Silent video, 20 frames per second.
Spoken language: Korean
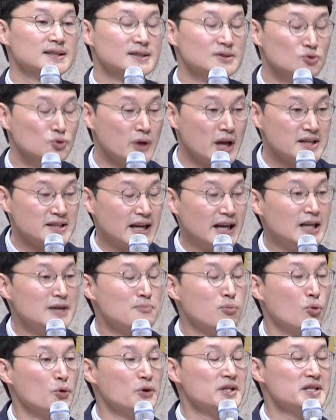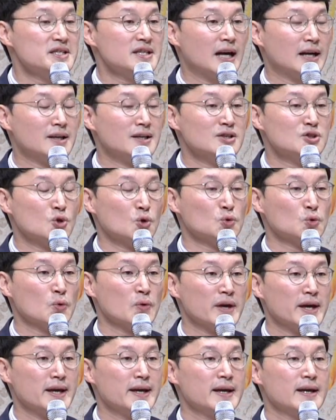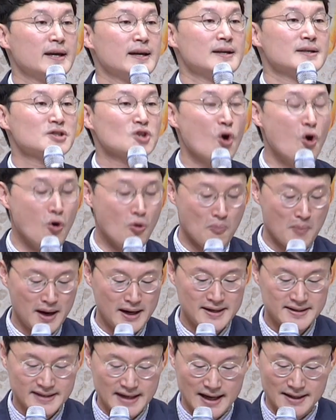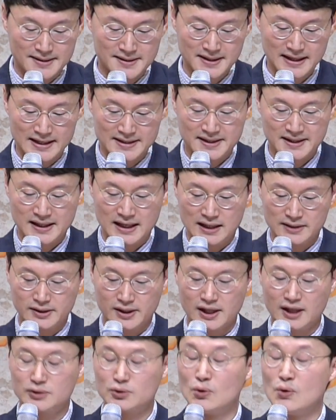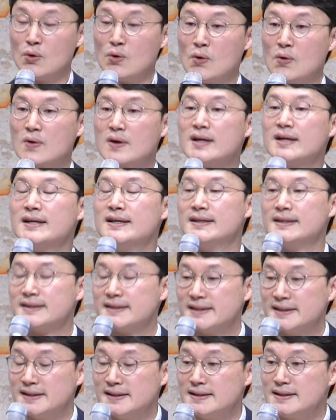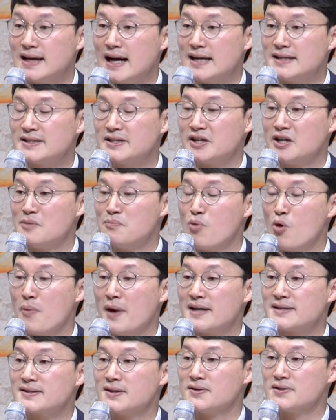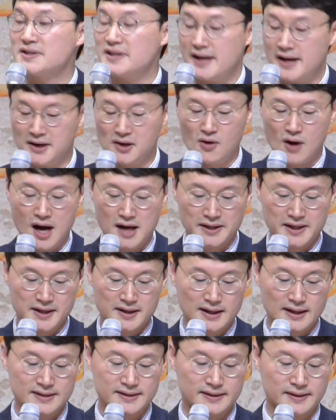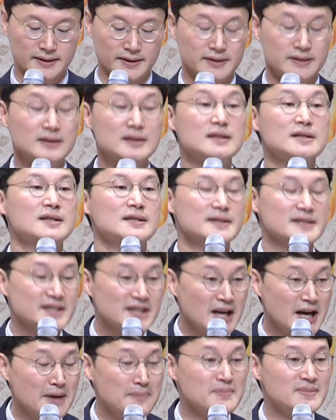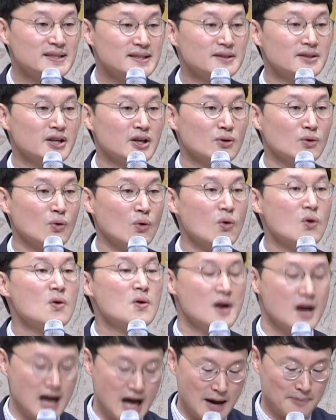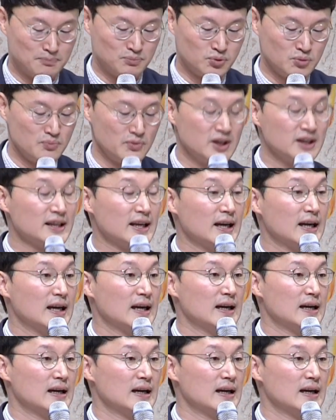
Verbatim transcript: 눈에 잘 보이지 않을 정도의 정말 작은 가시라 하더라도 그 가시를 뽑아서 제거하기까지는 참 쓰리고 아픕니다.